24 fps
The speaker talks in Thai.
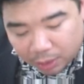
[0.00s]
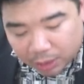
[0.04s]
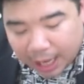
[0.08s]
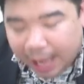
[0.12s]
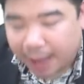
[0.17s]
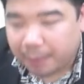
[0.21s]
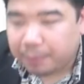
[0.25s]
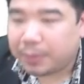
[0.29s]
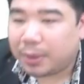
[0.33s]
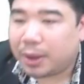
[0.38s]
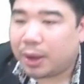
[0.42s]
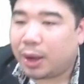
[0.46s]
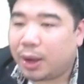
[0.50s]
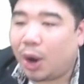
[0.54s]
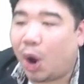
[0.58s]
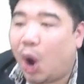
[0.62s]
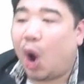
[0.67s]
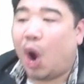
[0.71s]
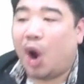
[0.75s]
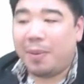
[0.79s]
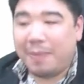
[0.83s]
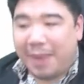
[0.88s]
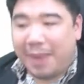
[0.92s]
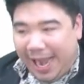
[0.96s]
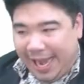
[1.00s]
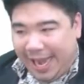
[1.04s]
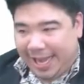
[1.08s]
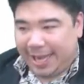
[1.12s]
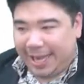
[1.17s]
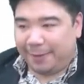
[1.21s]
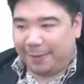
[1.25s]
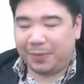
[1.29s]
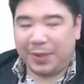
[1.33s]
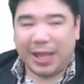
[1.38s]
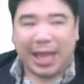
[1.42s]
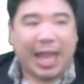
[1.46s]
กับของใหม่
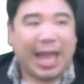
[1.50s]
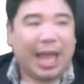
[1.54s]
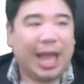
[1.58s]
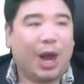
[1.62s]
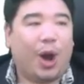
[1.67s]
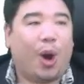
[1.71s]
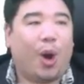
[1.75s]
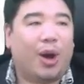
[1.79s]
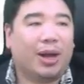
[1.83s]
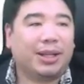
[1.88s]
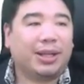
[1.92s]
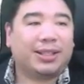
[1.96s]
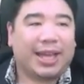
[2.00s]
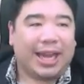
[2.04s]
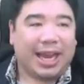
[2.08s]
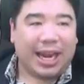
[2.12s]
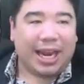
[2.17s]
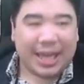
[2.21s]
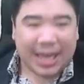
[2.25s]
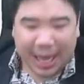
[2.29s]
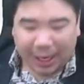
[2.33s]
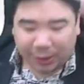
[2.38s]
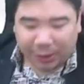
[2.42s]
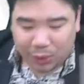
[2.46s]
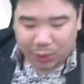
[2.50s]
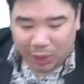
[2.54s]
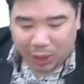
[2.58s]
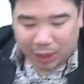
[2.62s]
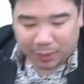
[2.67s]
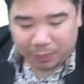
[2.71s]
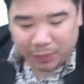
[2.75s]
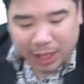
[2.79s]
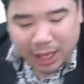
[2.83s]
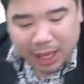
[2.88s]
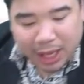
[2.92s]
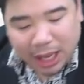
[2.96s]
ของสีเหลืองทุกคน
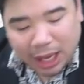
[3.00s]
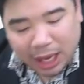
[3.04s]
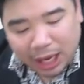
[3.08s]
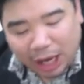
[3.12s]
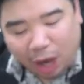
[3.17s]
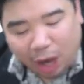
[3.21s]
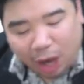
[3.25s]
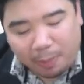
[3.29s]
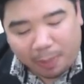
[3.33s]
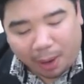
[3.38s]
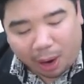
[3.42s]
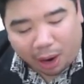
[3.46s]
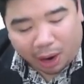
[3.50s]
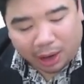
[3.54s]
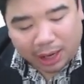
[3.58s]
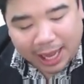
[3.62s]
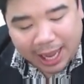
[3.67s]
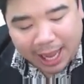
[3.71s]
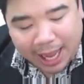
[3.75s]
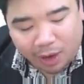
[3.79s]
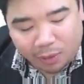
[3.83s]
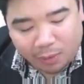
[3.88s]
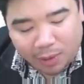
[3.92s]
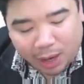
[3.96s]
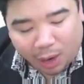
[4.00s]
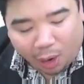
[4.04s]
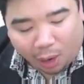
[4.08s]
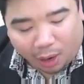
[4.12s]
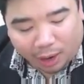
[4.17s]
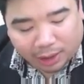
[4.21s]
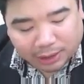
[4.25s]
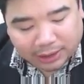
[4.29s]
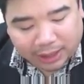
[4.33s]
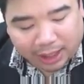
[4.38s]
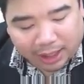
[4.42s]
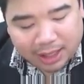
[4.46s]
เขาบอกแล้วว่าของ
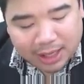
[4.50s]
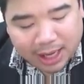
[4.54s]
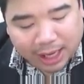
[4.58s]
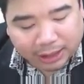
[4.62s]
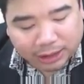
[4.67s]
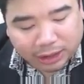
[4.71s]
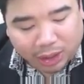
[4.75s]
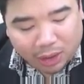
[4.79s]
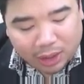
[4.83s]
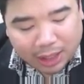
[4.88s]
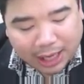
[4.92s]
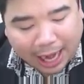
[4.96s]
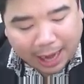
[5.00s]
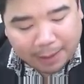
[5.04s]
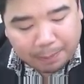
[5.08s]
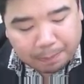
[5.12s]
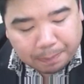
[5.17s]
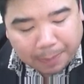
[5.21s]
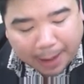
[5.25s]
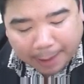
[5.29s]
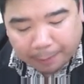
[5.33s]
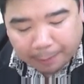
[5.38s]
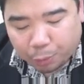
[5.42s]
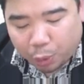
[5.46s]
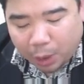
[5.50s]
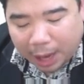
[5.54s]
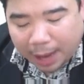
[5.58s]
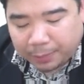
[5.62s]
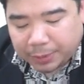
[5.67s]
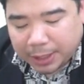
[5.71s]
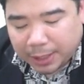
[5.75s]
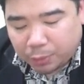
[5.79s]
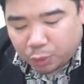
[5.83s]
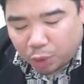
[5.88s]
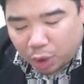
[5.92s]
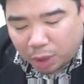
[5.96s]
สีเหลืองต้องการปรับความ
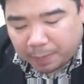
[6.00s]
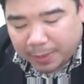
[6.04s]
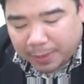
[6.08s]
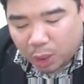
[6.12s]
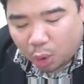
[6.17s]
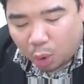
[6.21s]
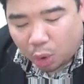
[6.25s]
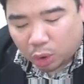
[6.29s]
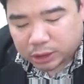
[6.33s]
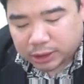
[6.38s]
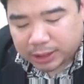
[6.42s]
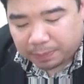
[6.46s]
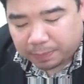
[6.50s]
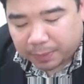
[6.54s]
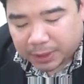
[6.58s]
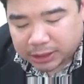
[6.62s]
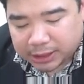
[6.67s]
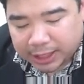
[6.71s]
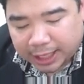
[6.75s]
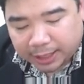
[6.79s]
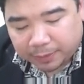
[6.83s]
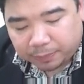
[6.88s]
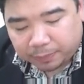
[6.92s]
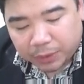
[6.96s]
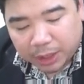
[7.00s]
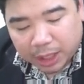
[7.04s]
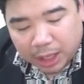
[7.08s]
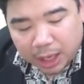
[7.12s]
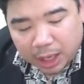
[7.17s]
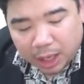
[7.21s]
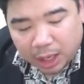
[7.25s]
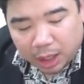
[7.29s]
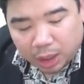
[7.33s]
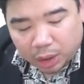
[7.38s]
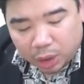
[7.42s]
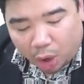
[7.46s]
เข้มข้นเป็น60%
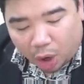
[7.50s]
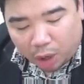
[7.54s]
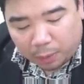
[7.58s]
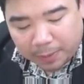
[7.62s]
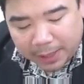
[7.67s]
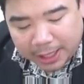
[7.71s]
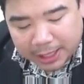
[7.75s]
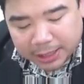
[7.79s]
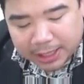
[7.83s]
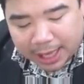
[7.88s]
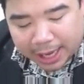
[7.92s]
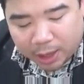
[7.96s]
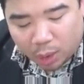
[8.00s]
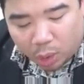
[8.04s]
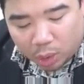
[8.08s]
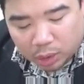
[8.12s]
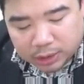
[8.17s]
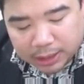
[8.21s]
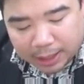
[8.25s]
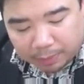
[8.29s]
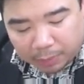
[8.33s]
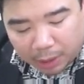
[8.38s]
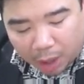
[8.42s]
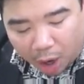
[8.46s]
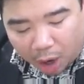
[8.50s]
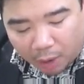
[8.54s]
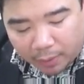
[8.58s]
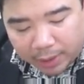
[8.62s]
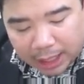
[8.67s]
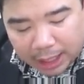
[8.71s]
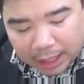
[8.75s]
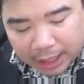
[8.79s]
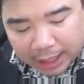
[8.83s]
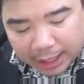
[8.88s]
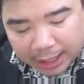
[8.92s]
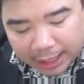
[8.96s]
น้องพี่ใส่60รอไว้
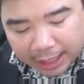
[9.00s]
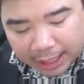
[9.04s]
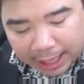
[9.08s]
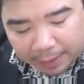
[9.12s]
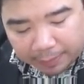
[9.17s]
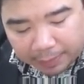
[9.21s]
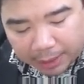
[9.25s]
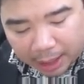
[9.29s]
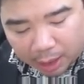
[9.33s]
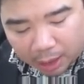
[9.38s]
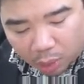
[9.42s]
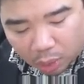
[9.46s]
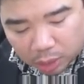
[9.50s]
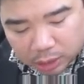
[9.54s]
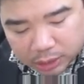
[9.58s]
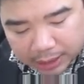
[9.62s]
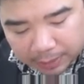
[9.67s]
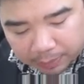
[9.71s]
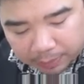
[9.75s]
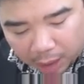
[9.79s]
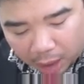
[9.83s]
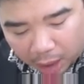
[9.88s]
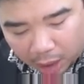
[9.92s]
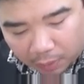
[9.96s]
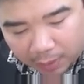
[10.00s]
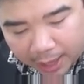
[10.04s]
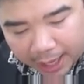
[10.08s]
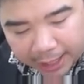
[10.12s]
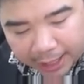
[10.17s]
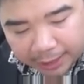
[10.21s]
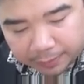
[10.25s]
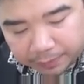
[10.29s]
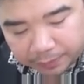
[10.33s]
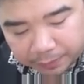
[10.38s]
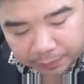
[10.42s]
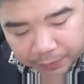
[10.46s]
ได้เลยนะครับนะ60รอไว้
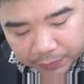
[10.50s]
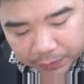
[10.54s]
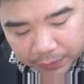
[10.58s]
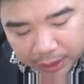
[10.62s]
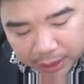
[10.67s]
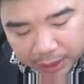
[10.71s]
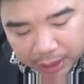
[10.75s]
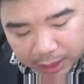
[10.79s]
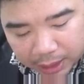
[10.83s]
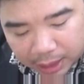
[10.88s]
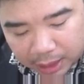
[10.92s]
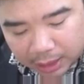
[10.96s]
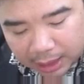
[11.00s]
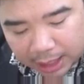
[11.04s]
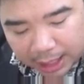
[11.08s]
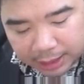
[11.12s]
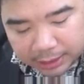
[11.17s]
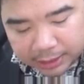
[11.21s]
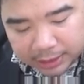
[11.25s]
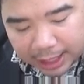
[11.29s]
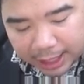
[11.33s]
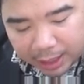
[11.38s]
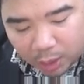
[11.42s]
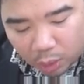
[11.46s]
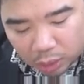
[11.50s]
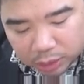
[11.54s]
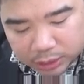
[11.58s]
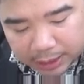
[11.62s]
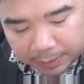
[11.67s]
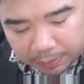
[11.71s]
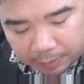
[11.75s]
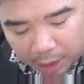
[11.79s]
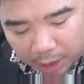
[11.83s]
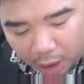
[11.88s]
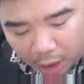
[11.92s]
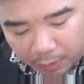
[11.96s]
นะใส่
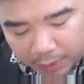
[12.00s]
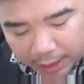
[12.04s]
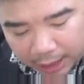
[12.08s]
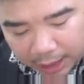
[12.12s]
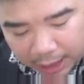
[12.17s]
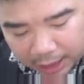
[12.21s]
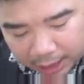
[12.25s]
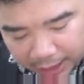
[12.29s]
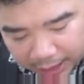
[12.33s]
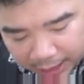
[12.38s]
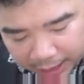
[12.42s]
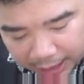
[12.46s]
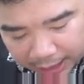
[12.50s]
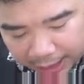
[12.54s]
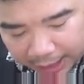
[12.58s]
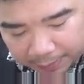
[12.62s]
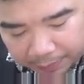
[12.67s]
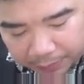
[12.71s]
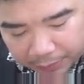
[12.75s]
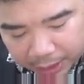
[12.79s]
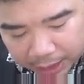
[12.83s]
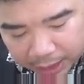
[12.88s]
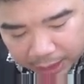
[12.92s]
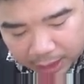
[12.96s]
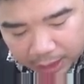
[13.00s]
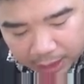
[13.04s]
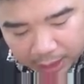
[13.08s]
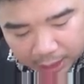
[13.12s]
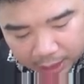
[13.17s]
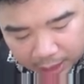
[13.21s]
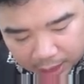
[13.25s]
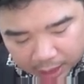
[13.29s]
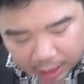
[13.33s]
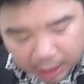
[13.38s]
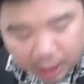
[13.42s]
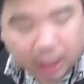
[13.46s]
60รอไว้ได้เลยนะครับ
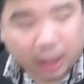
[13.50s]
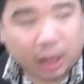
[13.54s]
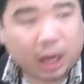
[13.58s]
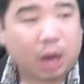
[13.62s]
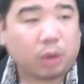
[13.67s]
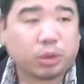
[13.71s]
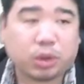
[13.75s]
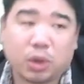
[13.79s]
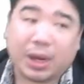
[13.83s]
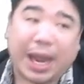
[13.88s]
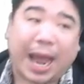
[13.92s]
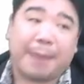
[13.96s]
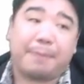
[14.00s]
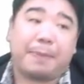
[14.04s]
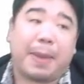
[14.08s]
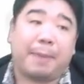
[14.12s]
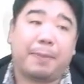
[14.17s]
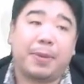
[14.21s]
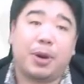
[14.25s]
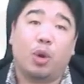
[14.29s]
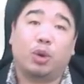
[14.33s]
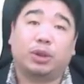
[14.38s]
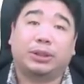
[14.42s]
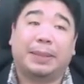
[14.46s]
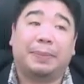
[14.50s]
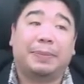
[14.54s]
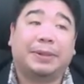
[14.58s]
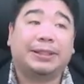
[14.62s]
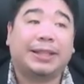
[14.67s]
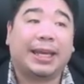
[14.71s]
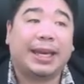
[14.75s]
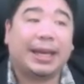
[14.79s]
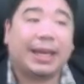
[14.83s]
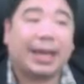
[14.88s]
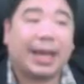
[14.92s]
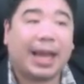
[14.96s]
เขาต้องการปรับเป็น
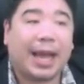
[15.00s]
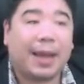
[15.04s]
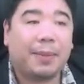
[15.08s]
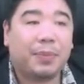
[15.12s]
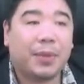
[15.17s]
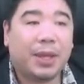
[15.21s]
60%นะครับ